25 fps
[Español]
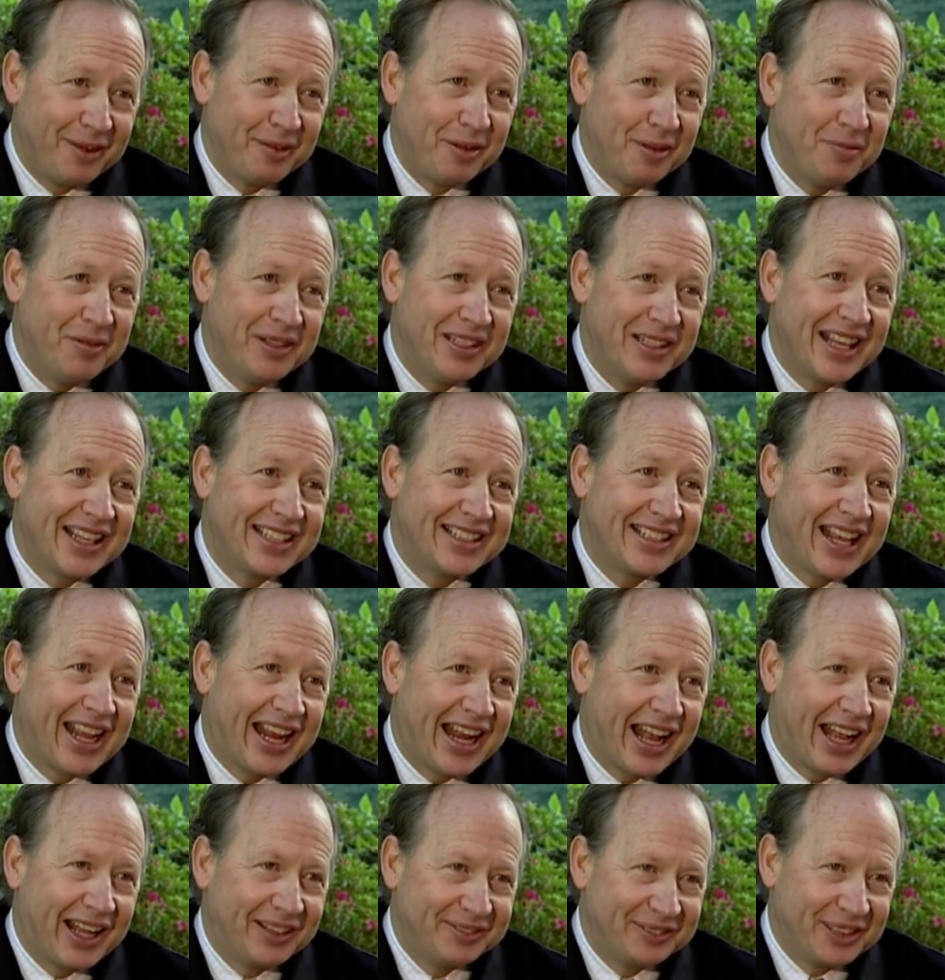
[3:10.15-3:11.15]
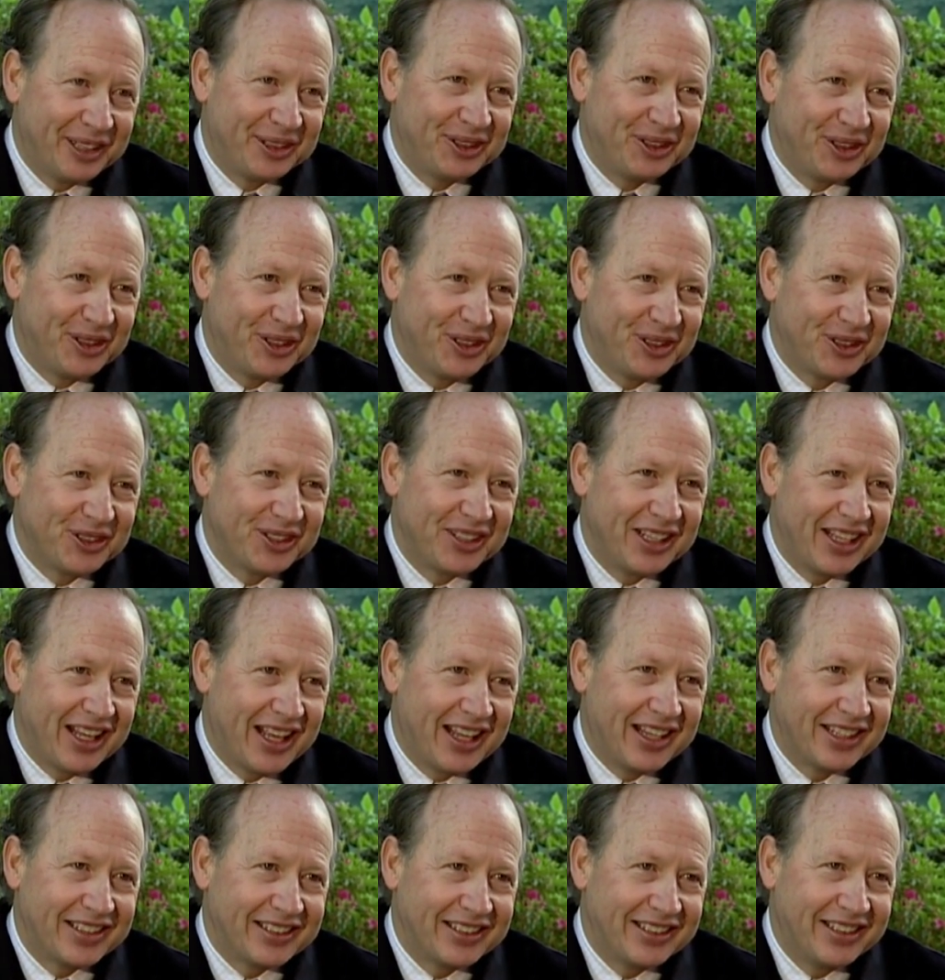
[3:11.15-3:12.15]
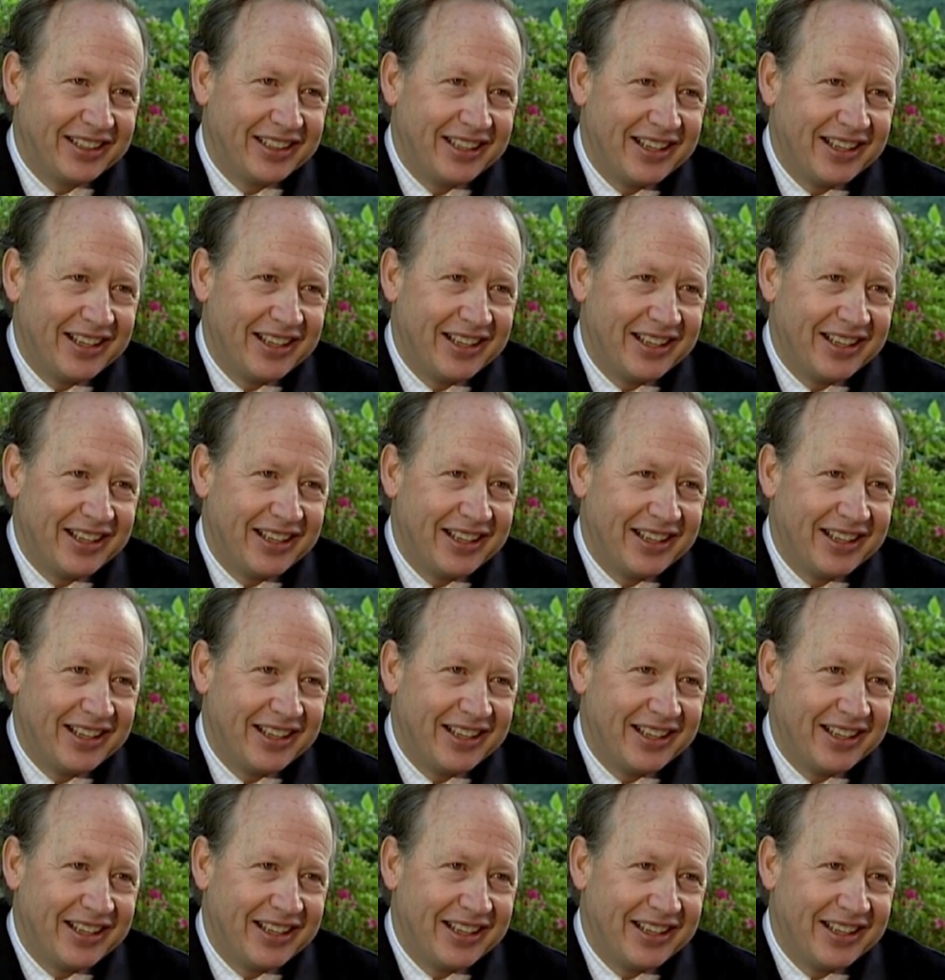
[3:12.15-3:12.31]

mi misa seca de todos los días.